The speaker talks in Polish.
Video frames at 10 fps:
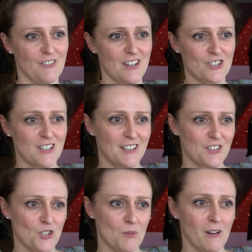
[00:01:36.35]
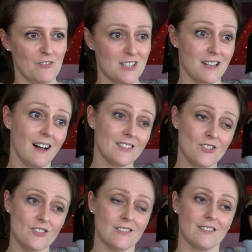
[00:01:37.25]
ważna i trzeba
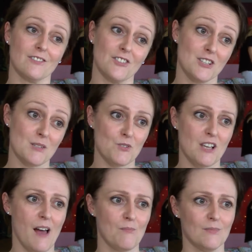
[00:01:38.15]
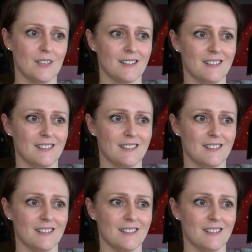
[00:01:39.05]
wstać, wyjść z psem,